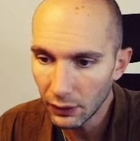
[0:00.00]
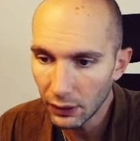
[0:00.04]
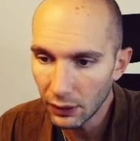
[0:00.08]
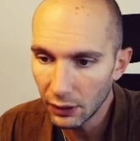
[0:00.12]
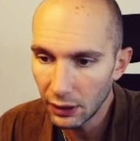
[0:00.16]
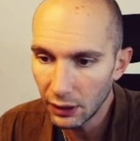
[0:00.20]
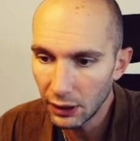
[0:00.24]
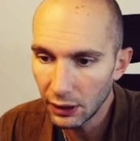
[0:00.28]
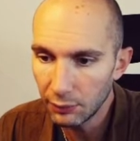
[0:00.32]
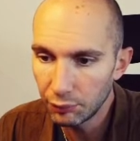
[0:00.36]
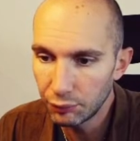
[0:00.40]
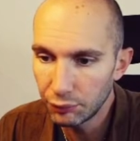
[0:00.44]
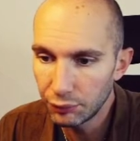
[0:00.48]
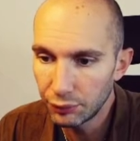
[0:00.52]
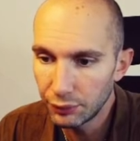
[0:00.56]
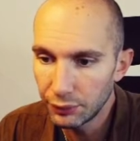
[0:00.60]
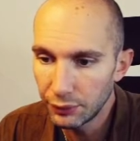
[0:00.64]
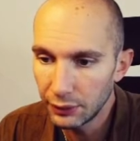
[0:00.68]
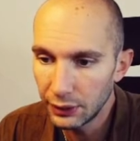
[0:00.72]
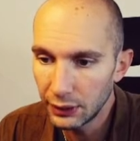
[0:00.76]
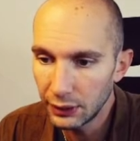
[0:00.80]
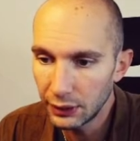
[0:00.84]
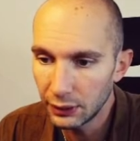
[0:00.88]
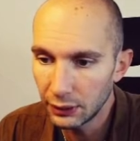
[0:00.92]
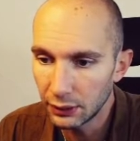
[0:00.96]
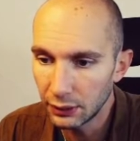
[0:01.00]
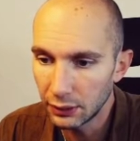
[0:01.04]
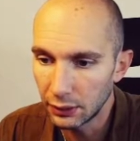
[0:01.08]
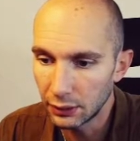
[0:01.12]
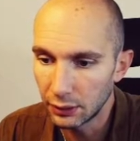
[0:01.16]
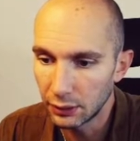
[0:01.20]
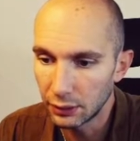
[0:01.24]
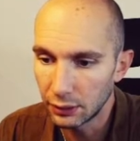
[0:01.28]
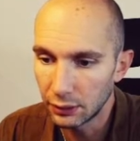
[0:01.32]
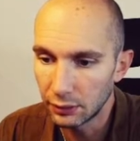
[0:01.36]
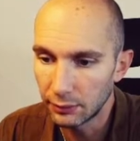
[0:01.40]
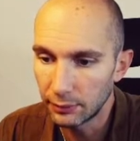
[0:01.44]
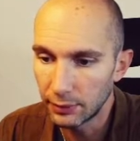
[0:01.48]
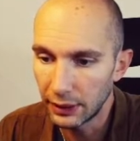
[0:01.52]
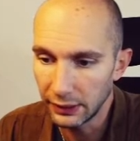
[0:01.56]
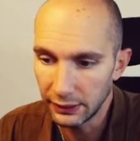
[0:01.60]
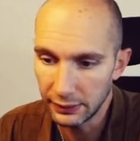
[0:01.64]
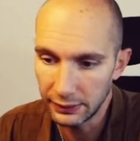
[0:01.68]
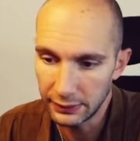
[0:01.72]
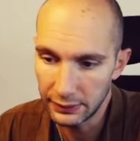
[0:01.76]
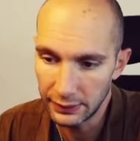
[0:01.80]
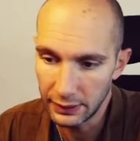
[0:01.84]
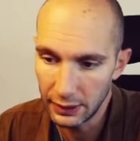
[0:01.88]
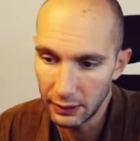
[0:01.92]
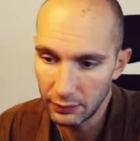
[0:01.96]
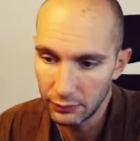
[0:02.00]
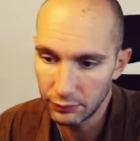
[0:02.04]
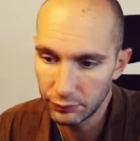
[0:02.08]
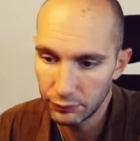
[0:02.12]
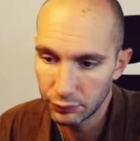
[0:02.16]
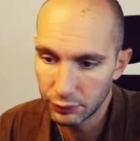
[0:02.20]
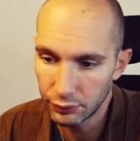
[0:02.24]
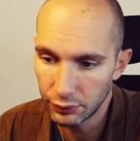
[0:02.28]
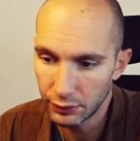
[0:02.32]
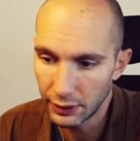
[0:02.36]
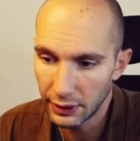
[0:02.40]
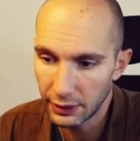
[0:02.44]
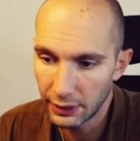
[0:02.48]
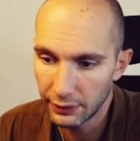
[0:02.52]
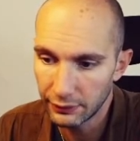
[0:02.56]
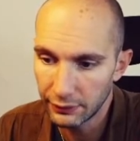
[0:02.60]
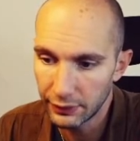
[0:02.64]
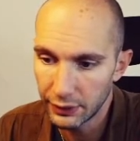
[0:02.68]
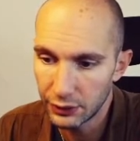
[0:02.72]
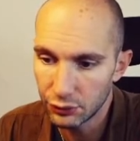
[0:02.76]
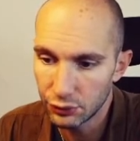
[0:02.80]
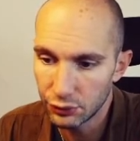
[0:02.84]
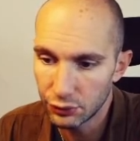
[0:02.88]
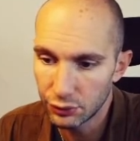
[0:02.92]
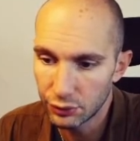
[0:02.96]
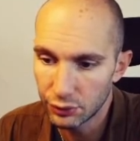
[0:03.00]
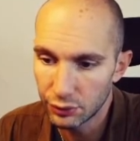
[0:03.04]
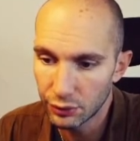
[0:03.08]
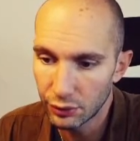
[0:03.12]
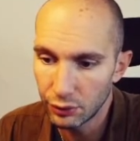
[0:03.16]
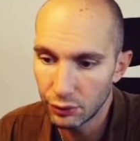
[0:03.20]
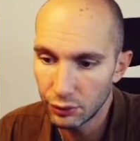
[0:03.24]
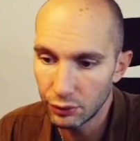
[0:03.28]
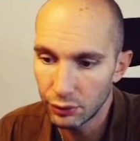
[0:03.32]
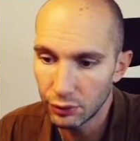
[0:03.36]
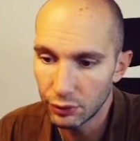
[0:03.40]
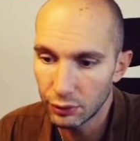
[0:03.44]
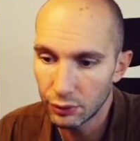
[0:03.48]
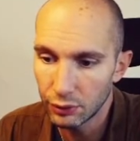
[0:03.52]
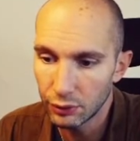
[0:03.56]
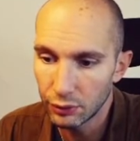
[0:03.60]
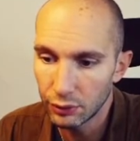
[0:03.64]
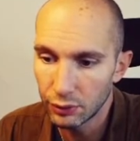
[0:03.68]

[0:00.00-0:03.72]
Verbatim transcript: Et puis, bah, ça, vous en avez jusque que